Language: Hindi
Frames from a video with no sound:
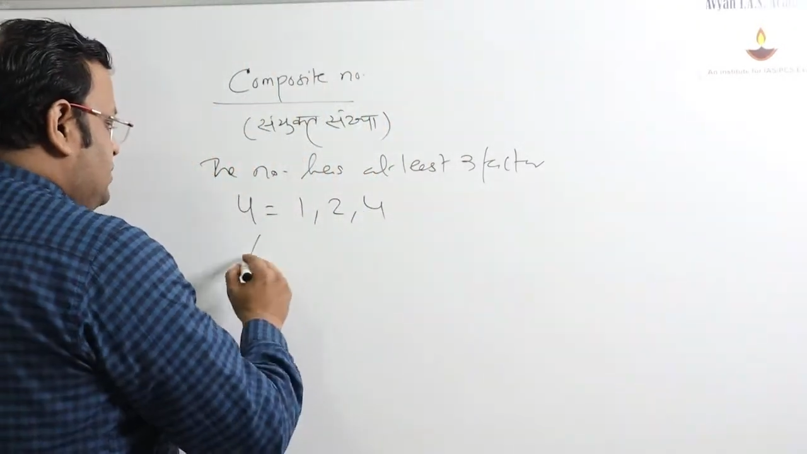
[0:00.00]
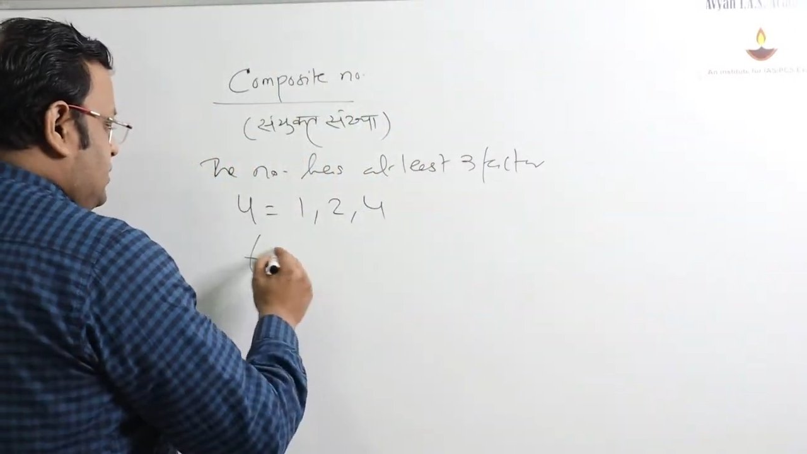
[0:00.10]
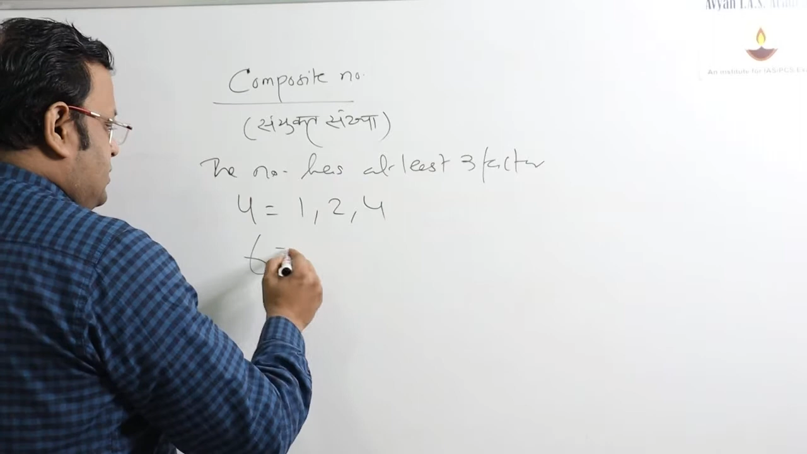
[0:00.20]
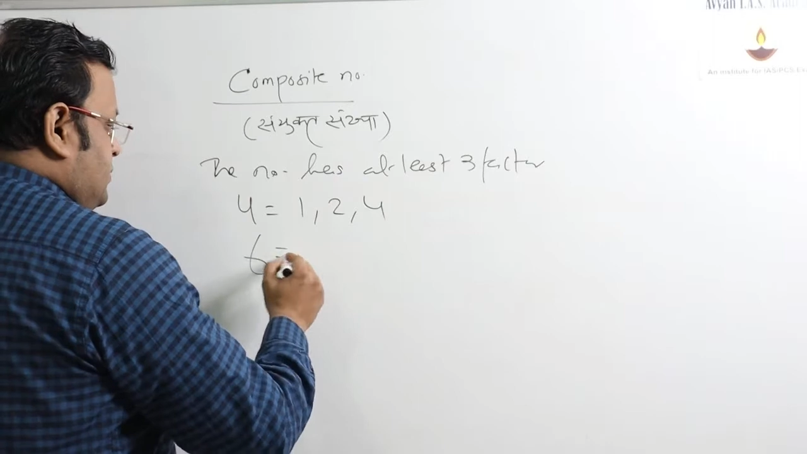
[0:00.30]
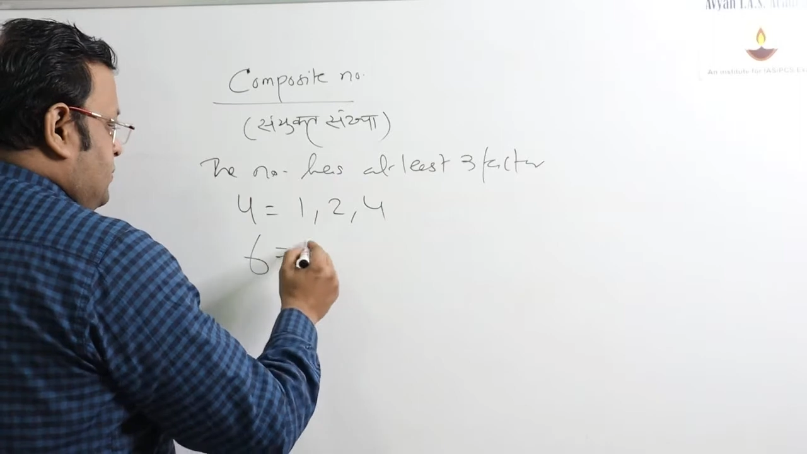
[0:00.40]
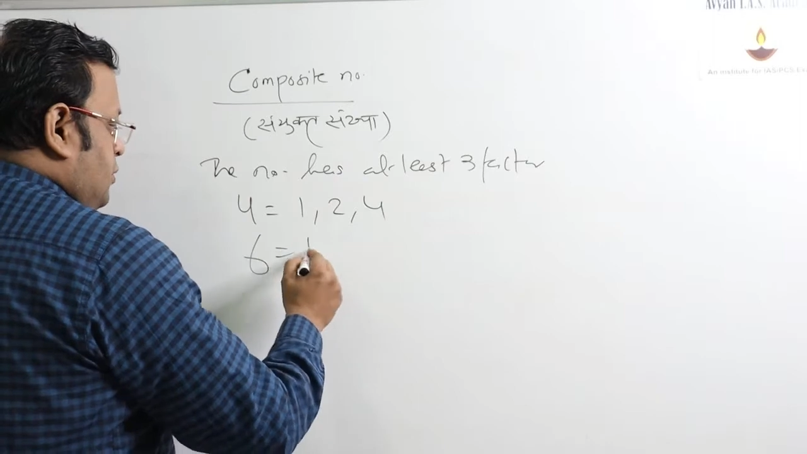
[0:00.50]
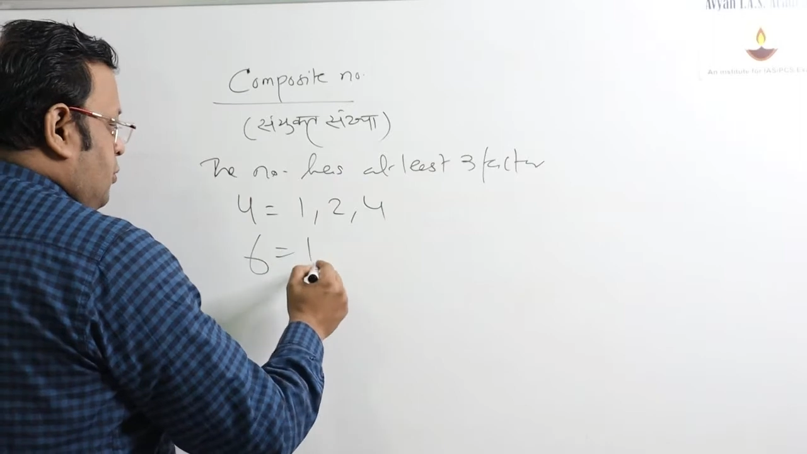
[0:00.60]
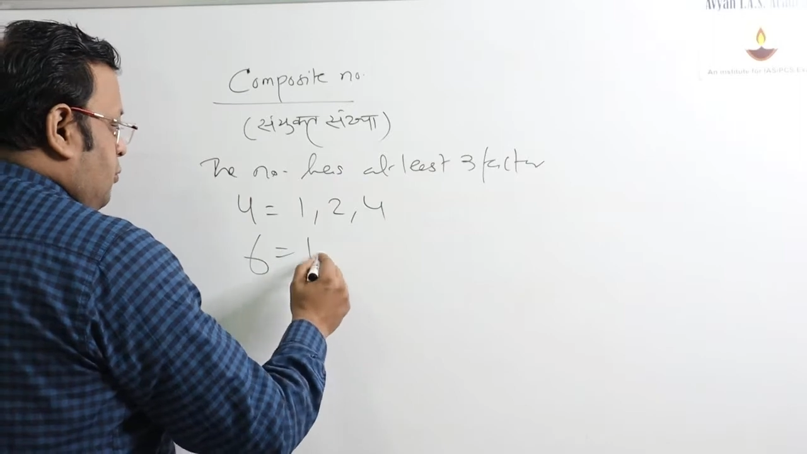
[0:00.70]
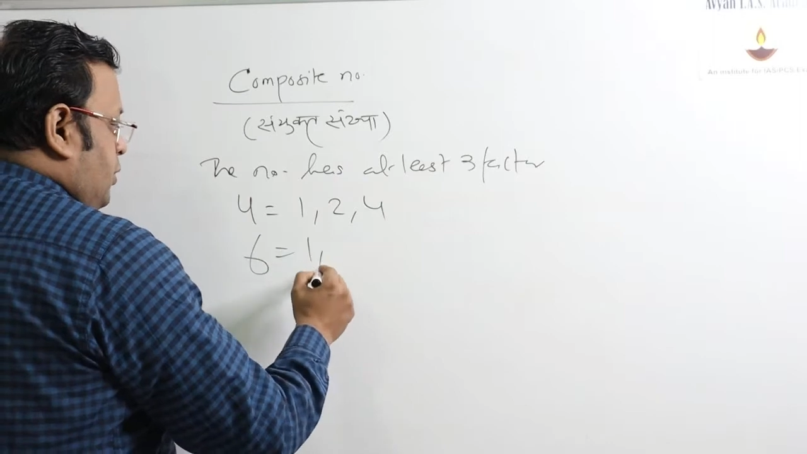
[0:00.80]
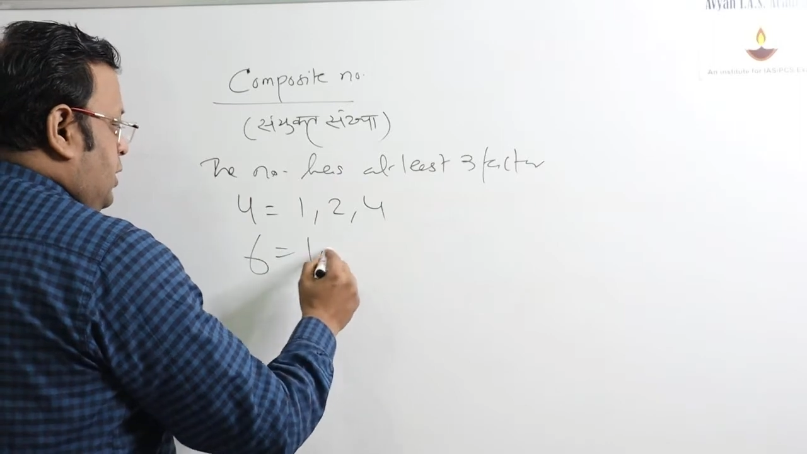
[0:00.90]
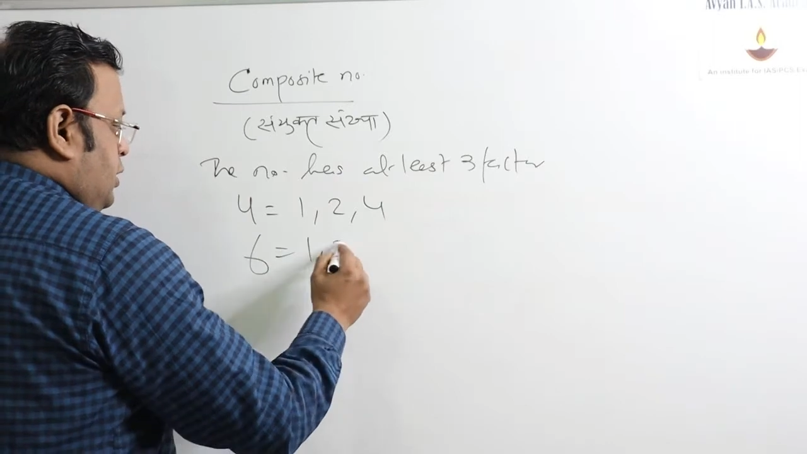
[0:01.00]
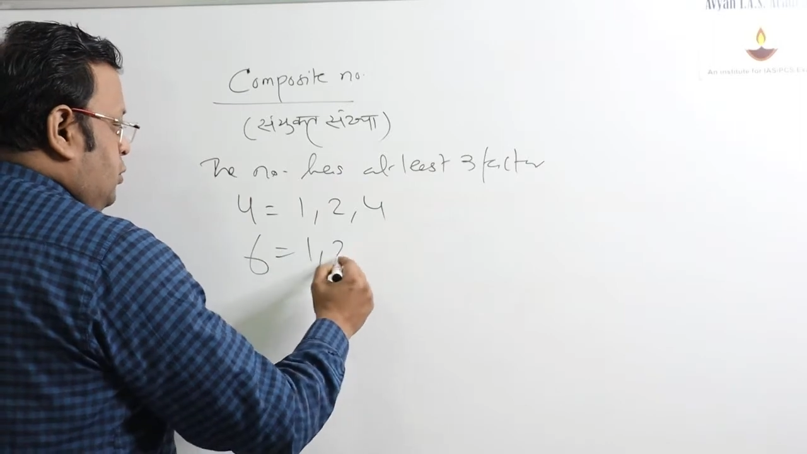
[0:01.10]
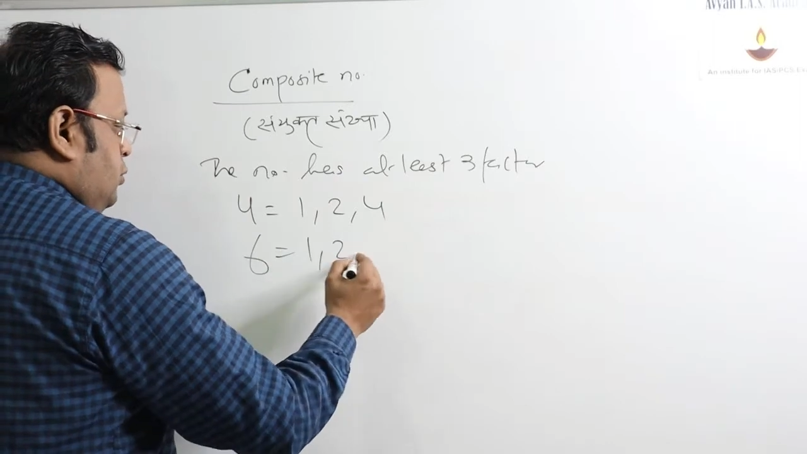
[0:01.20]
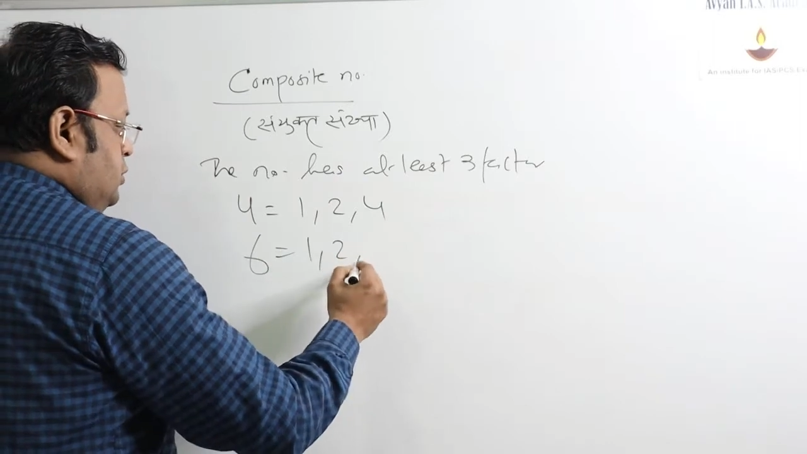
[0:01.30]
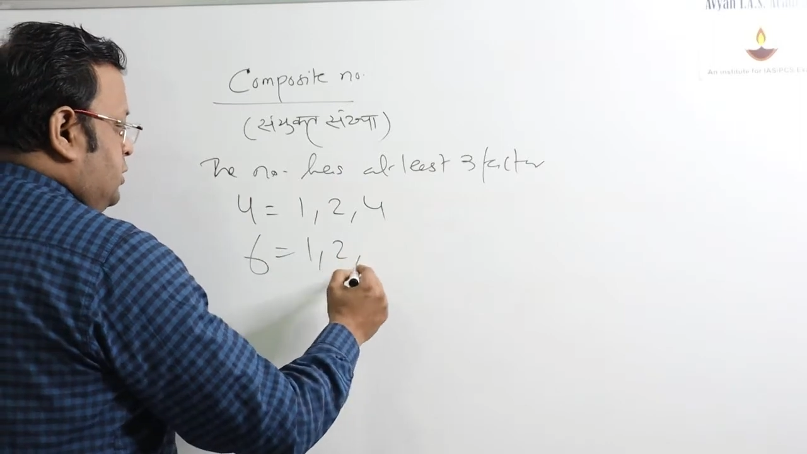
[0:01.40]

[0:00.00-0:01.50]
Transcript: सिक्स वन टू